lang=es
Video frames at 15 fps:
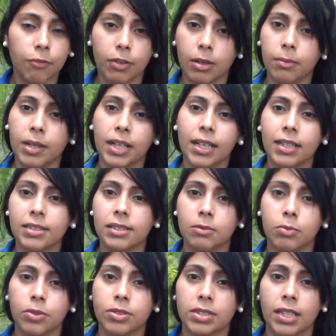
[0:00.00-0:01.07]
a la enfermera si
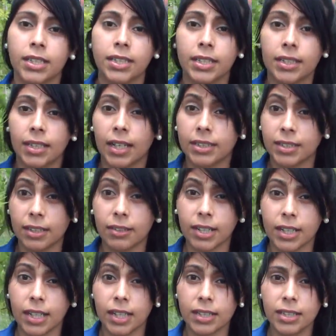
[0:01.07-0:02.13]
puedo salir a
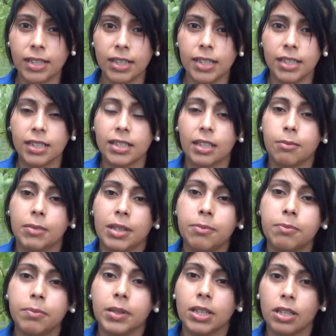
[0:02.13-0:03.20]
trabajar y
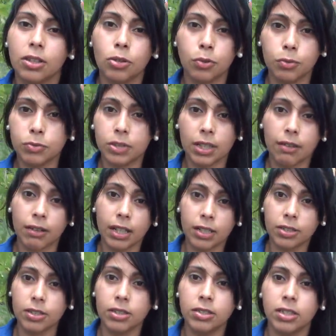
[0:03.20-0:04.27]
también pidiendo un
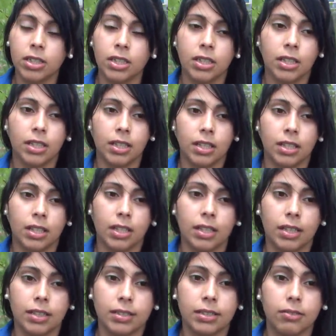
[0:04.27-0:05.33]
trabajo,
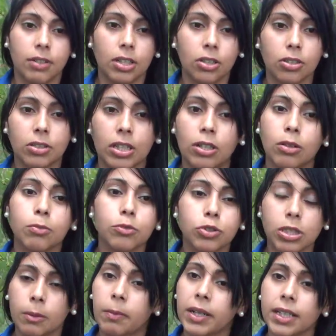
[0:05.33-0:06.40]
eh, si bien no tengo
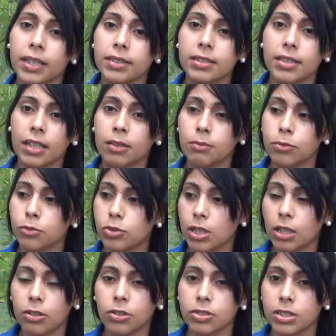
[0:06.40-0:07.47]
mucha experiencia en
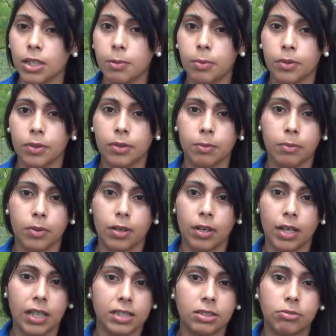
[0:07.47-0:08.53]
muchas cosas, por,
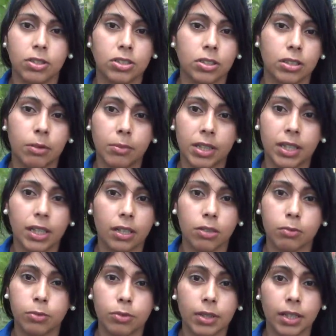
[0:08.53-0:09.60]
la situación de mi hija
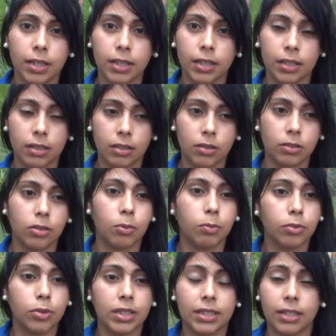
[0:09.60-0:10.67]
no pude, no
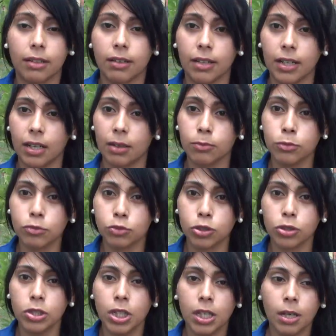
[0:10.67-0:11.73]
pude trabajar
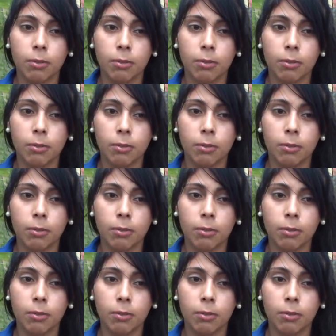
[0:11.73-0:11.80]
mucho,